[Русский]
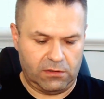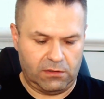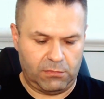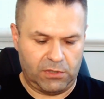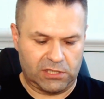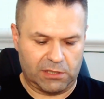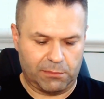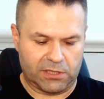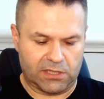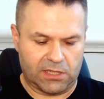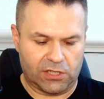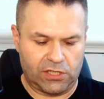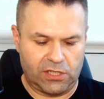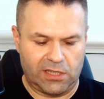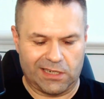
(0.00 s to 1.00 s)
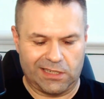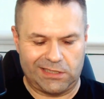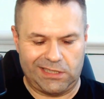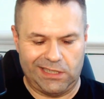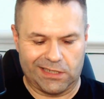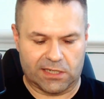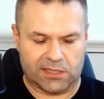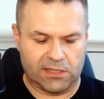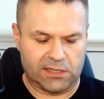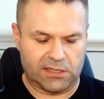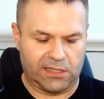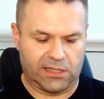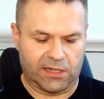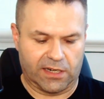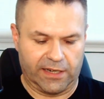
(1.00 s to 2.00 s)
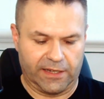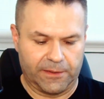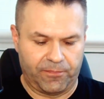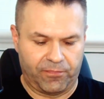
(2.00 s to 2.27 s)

место происхождения Россия, Краснодарский край.